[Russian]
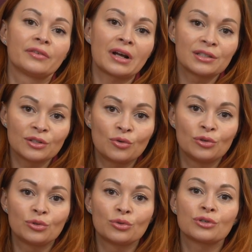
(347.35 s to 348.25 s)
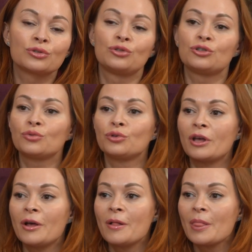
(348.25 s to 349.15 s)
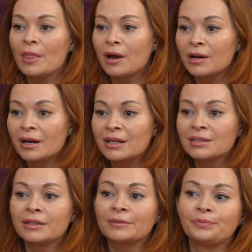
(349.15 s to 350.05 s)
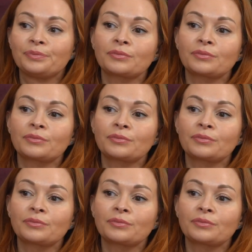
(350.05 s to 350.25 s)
в разных культурах существует а, разные